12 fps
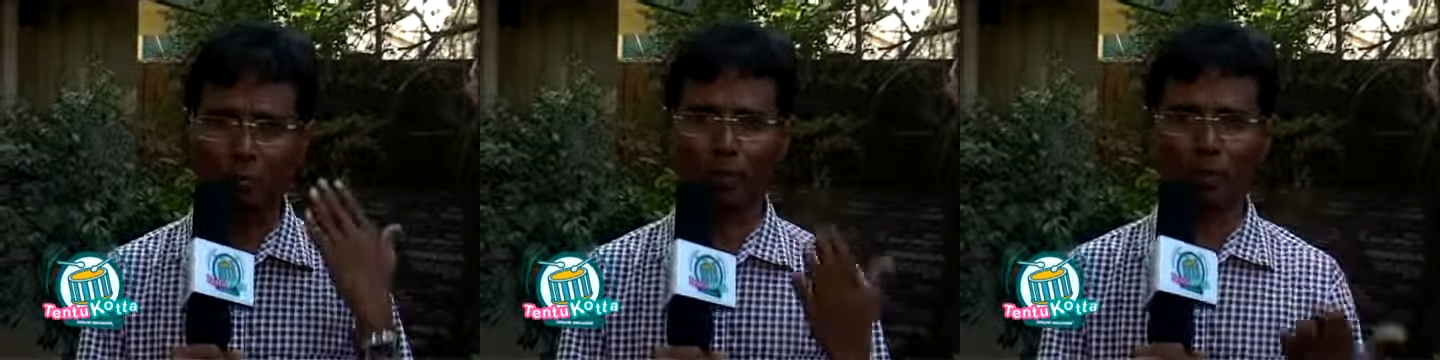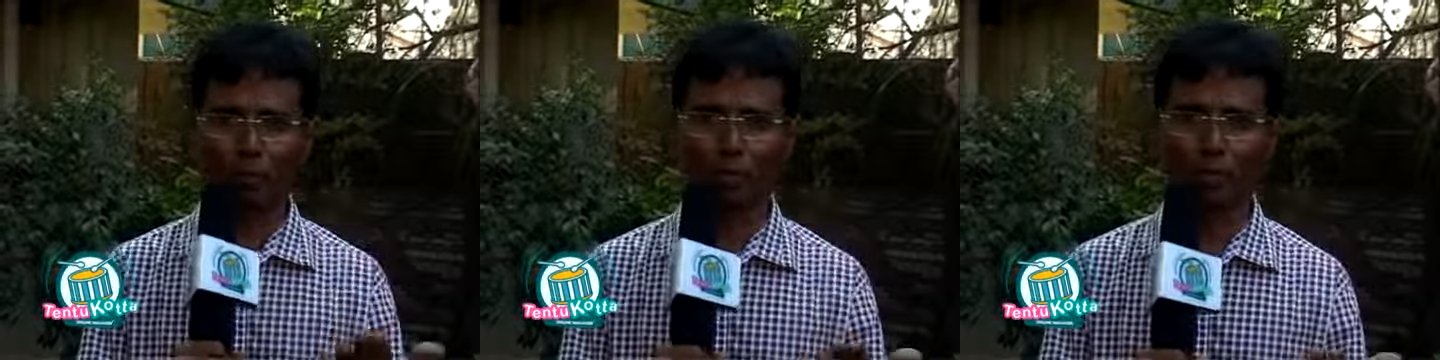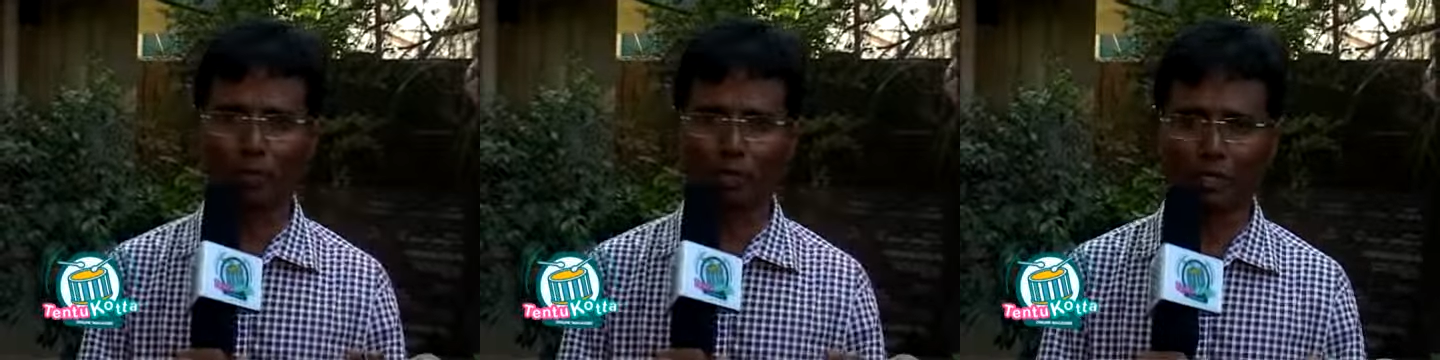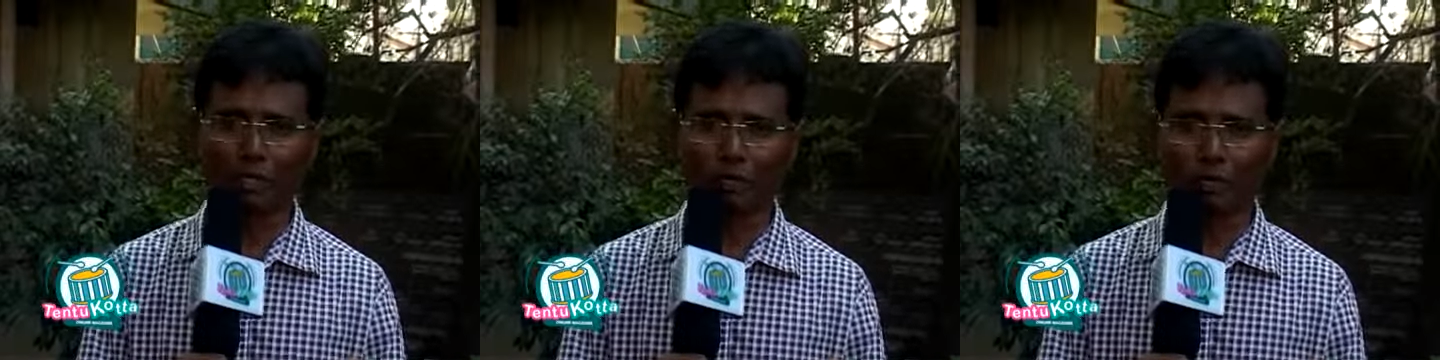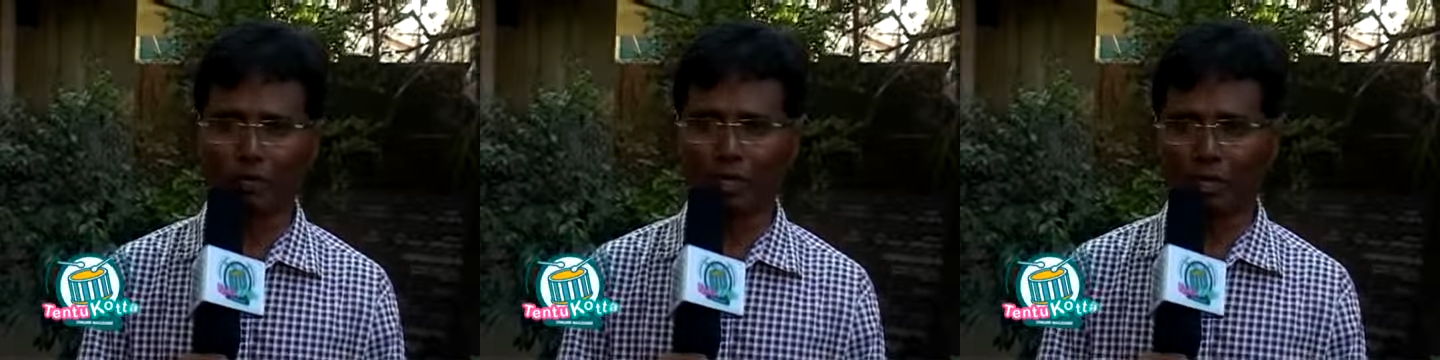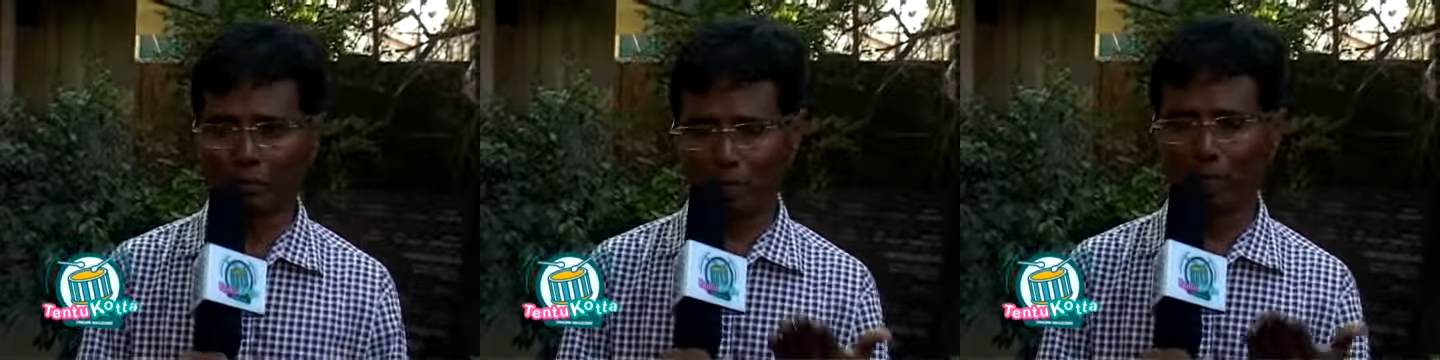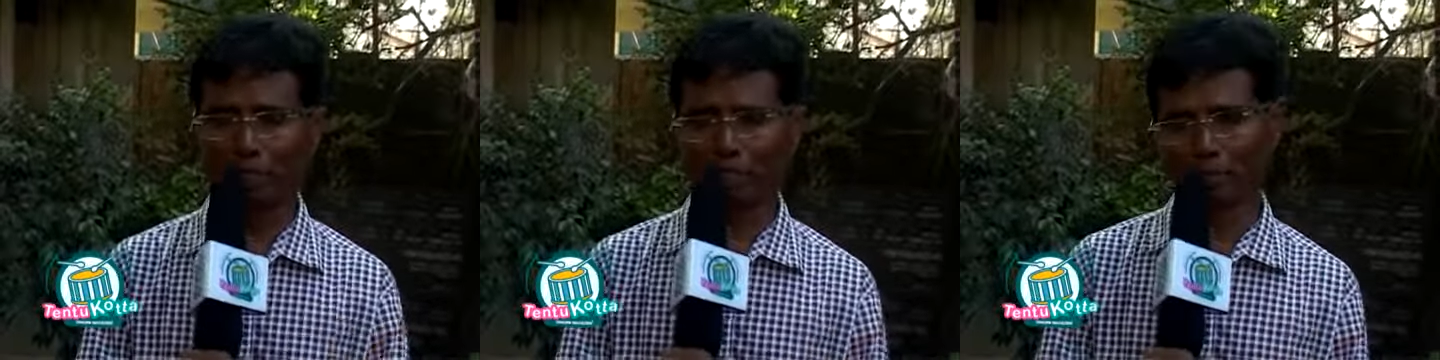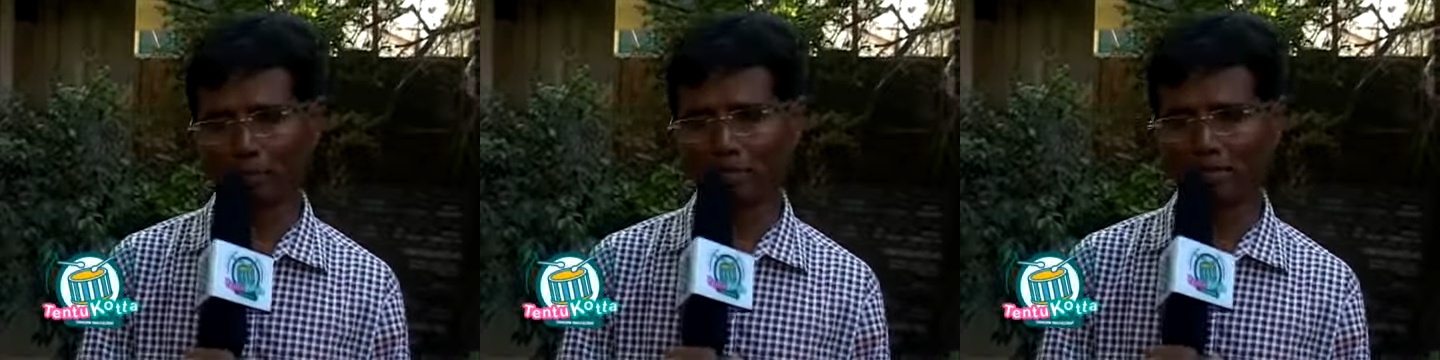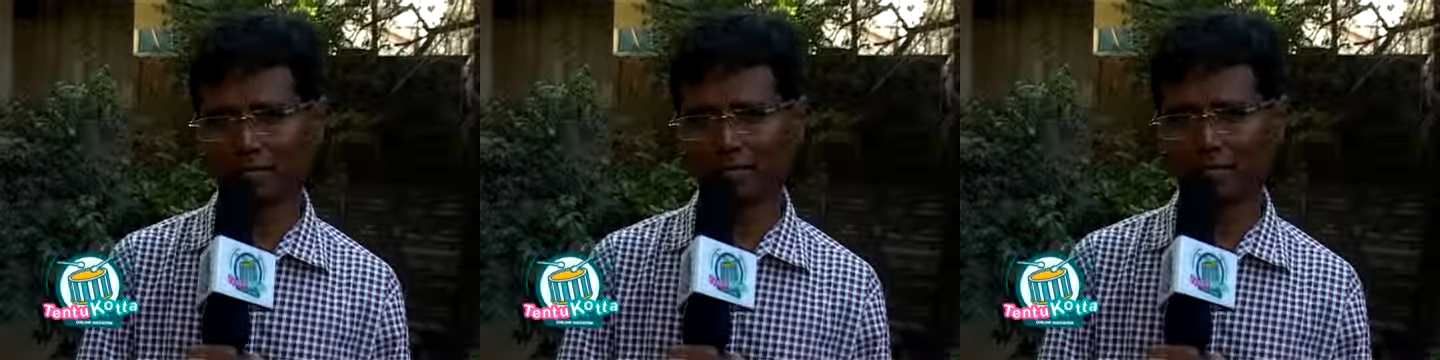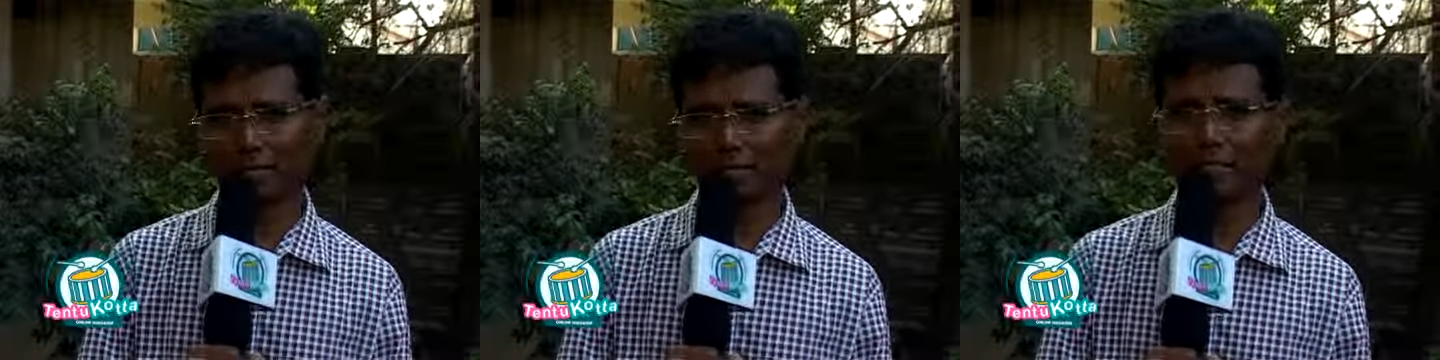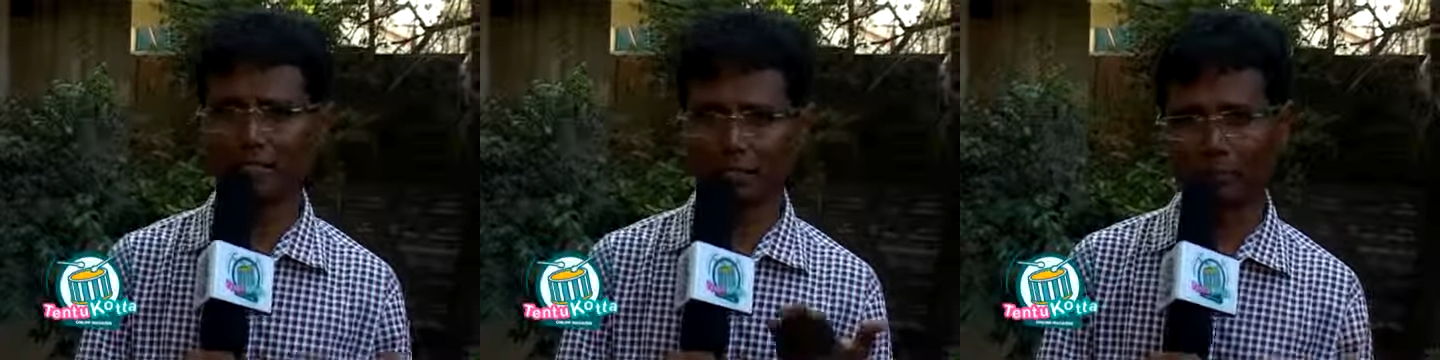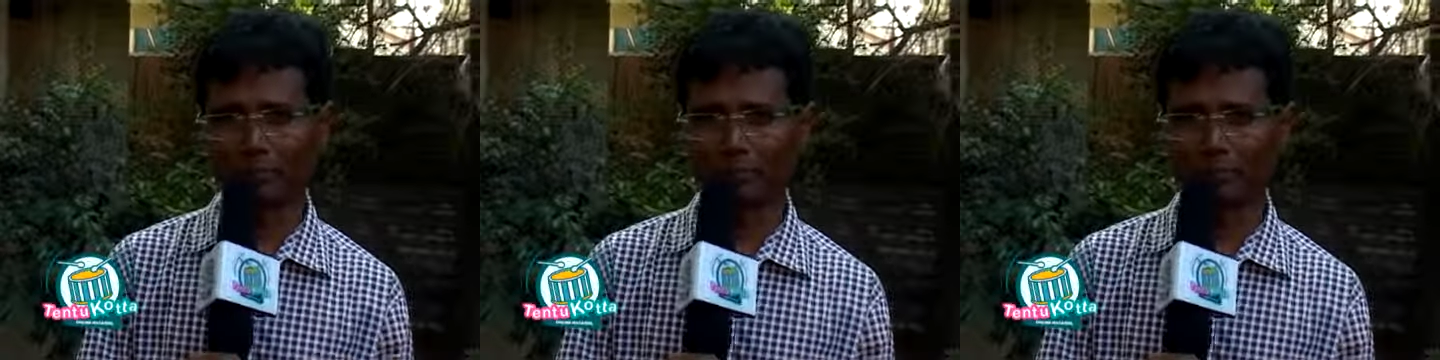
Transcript: பார்க்கும்போது உங்களுக்கு கிடைக்கும் மே மாதம் இந்த படம் ரிலீஸ் ஆகுது நீங்கள்